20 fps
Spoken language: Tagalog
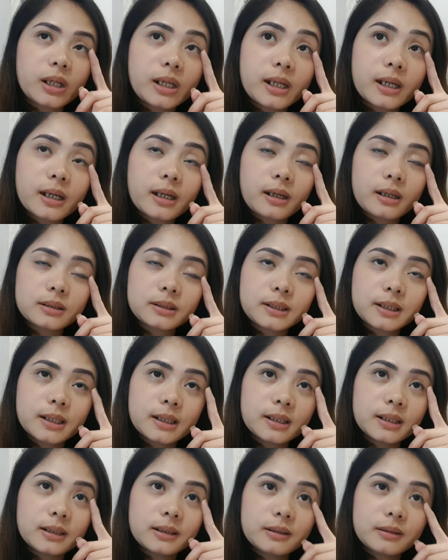talaga kasi
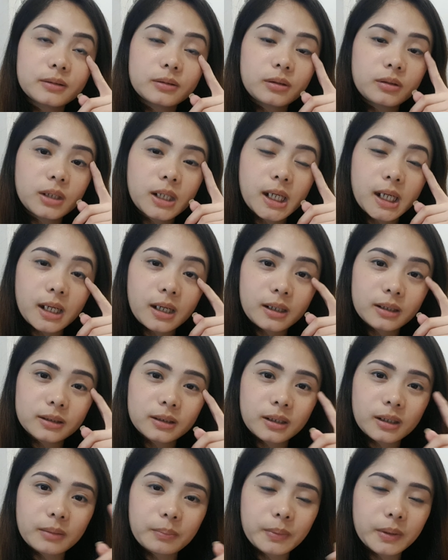wala,
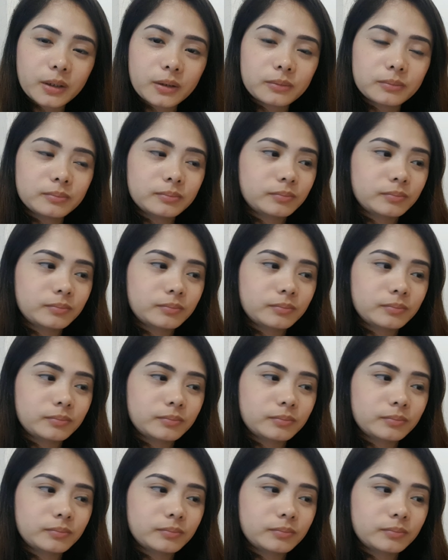nakipag...